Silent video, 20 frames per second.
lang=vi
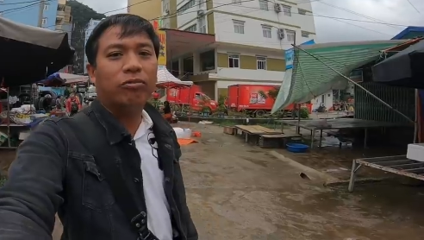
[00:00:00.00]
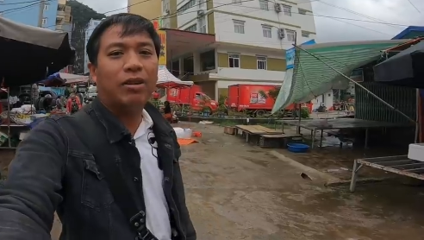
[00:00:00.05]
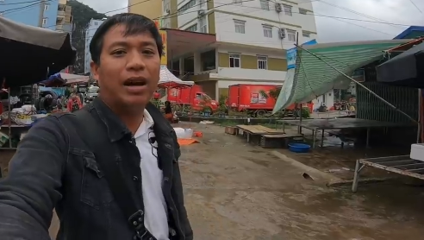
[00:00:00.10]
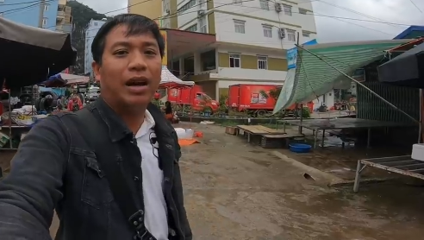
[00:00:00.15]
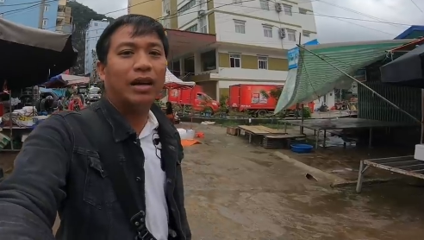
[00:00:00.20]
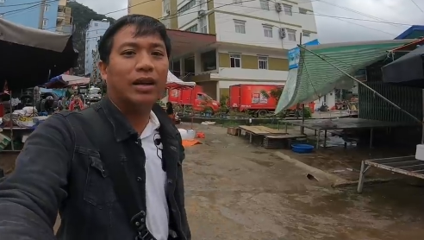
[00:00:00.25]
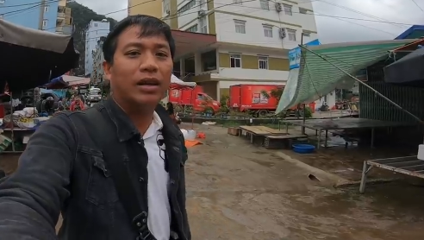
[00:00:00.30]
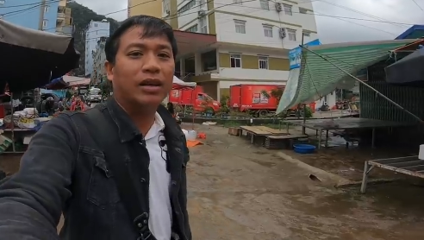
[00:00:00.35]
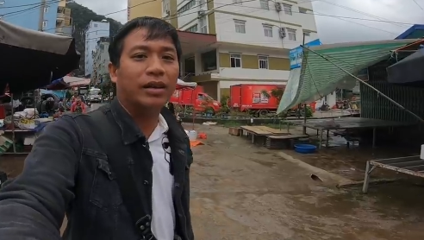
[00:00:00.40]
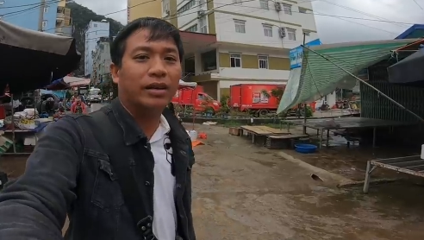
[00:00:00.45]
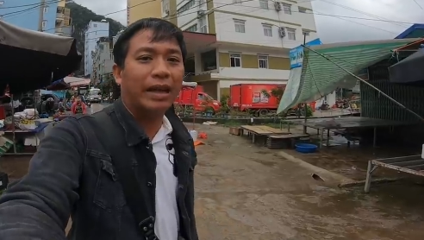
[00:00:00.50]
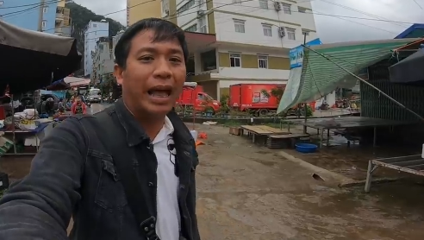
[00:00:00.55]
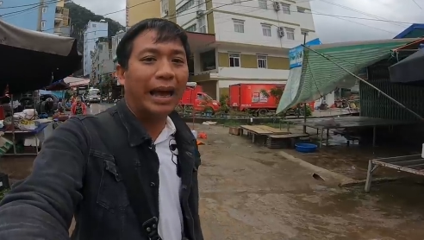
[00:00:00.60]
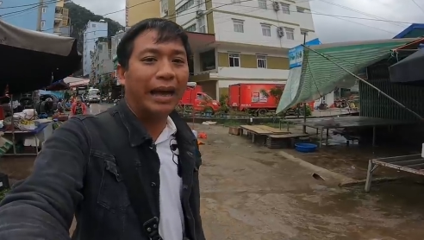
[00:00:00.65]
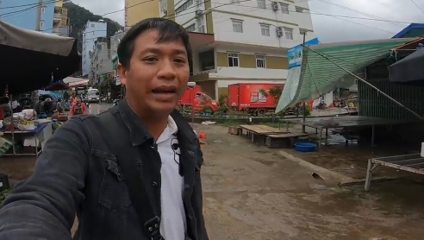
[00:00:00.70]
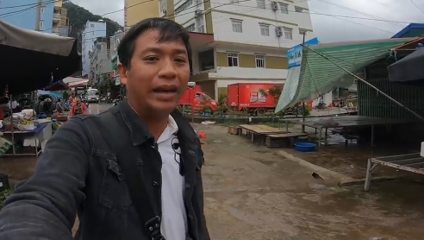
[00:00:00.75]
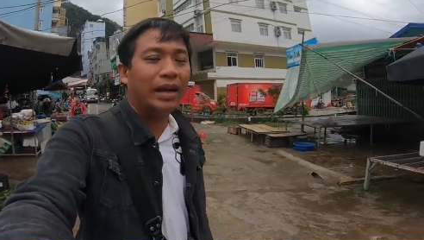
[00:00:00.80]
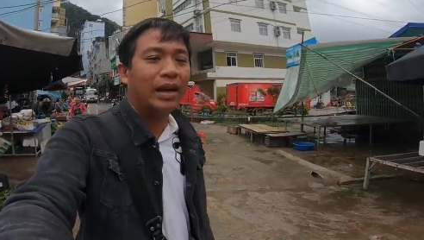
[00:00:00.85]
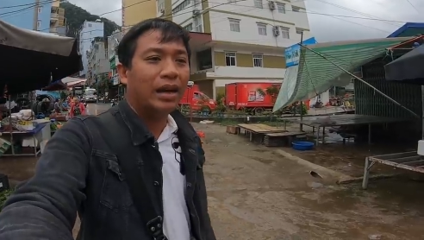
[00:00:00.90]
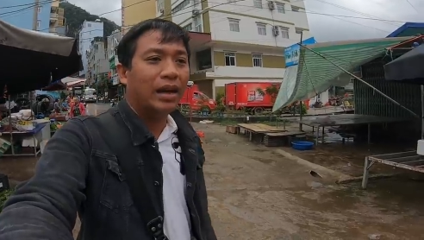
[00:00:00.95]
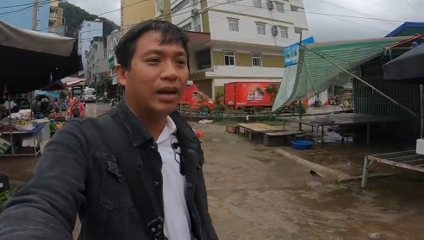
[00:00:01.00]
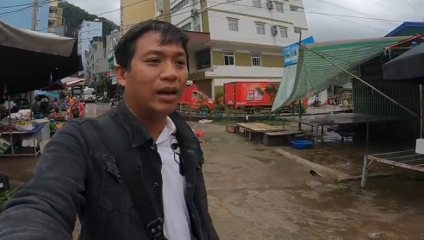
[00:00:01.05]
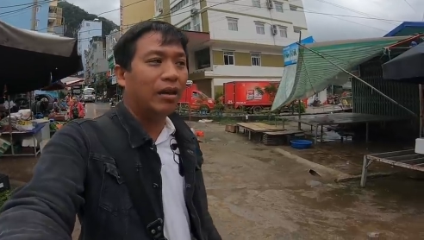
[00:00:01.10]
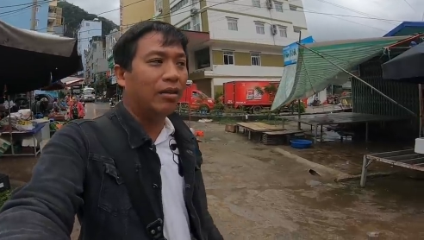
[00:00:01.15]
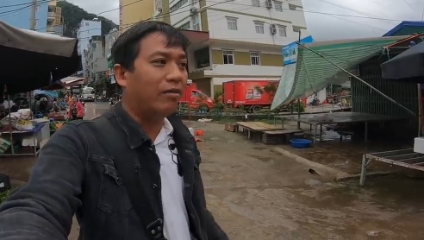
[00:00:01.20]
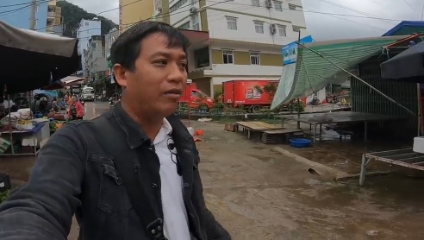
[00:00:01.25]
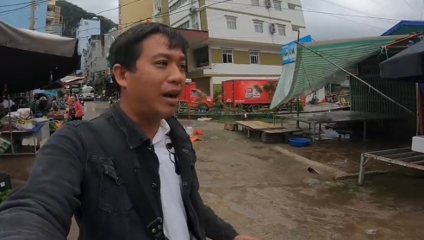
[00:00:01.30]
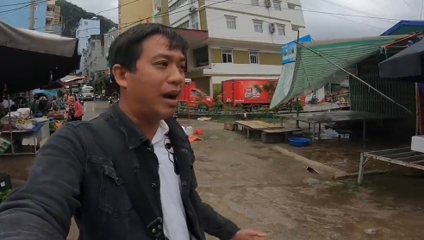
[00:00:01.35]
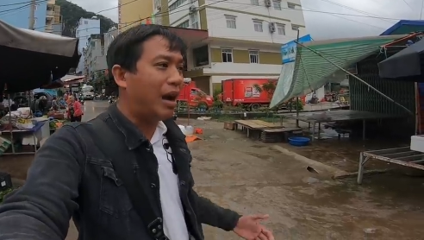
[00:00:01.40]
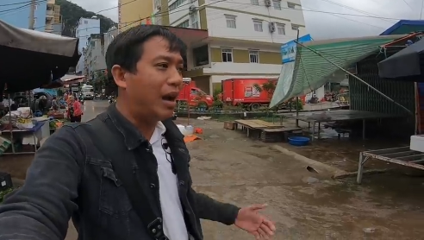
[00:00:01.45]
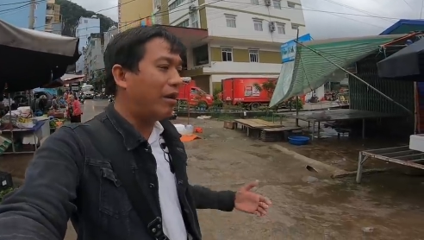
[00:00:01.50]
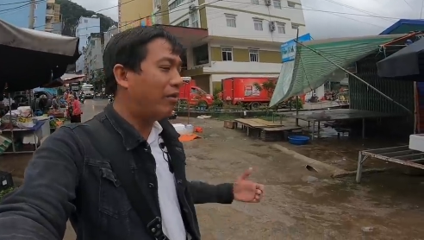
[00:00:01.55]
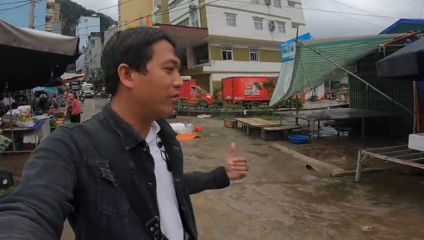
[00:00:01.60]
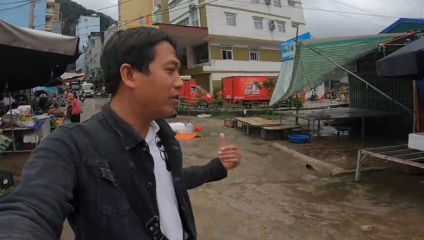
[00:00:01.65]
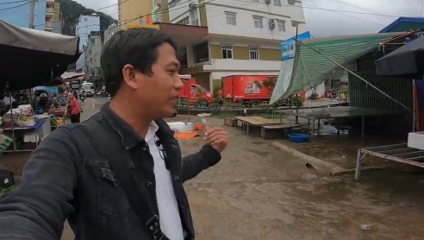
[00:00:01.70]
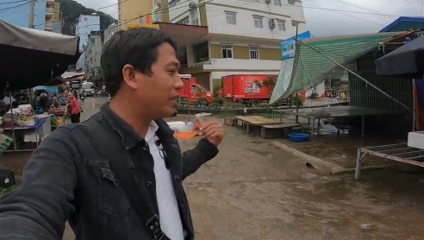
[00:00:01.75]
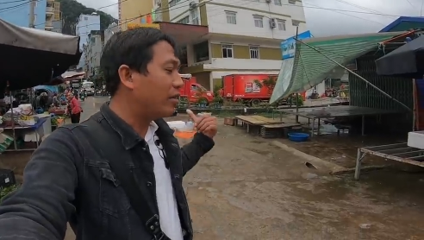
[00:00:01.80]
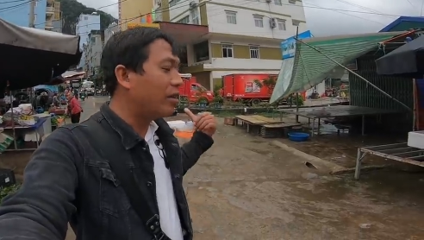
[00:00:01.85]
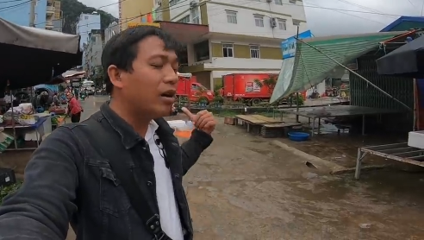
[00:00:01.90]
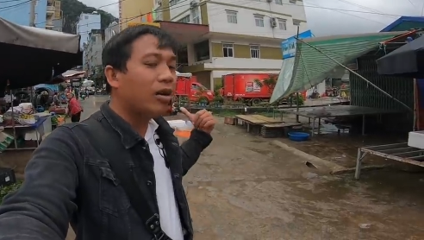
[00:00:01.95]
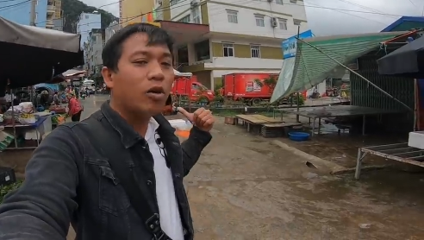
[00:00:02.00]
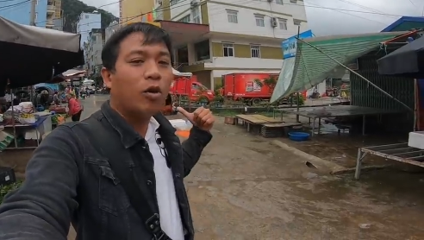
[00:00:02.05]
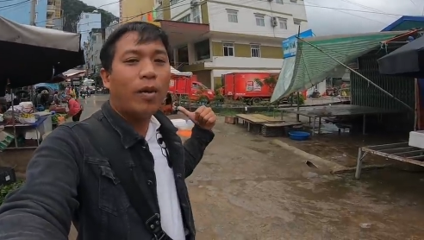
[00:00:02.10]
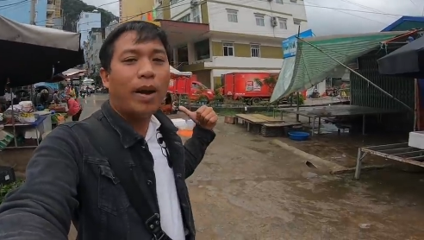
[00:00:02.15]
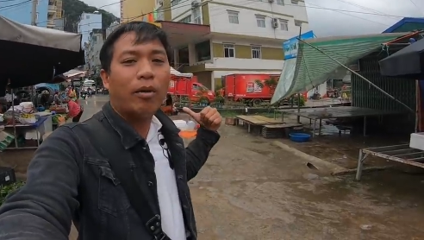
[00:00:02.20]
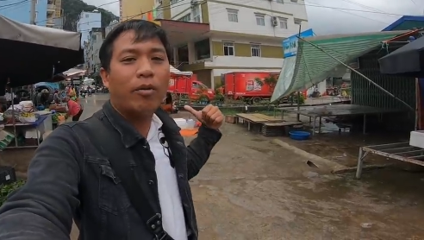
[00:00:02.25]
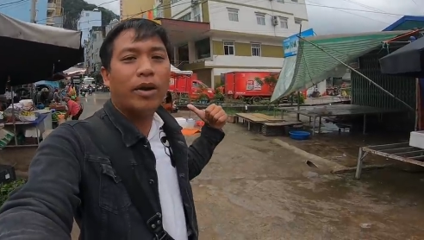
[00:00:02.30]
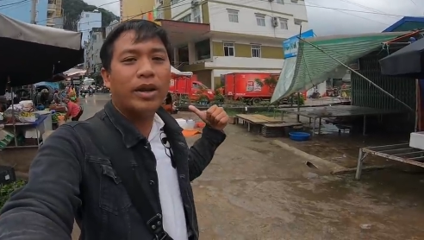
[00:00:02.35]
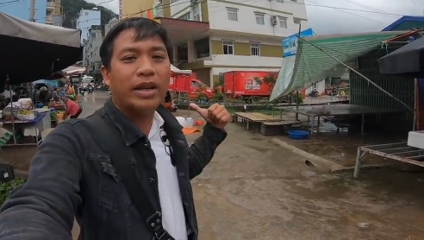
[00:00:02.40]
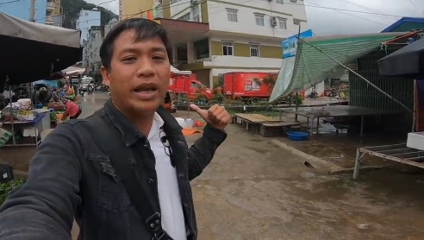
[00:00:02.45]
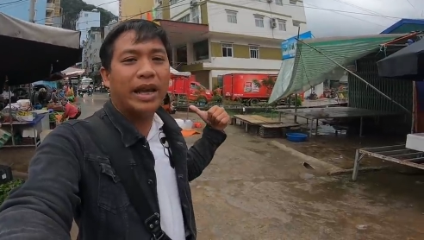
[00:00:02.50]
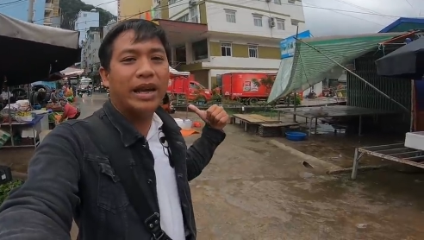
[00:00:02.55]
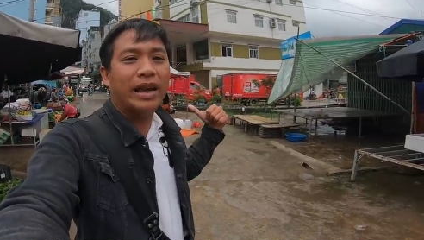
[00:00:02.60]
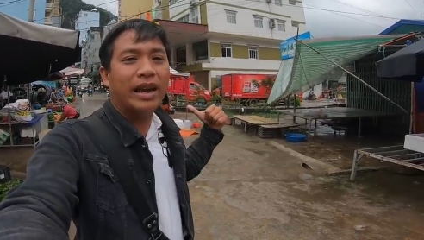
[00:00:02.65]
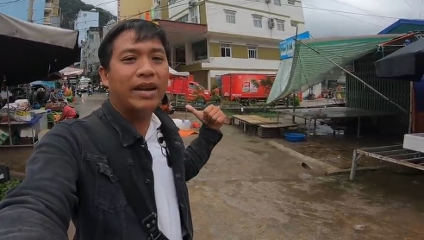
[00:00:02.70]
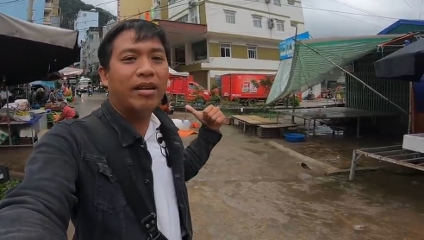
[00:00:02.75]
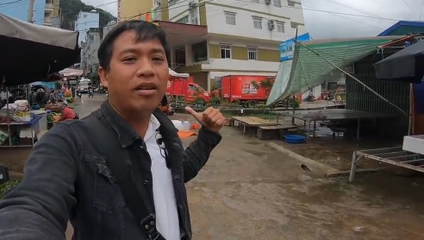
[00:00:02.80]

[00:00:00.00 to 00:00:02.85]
và người tây ờ, và sau lưng cô bác quý anh chị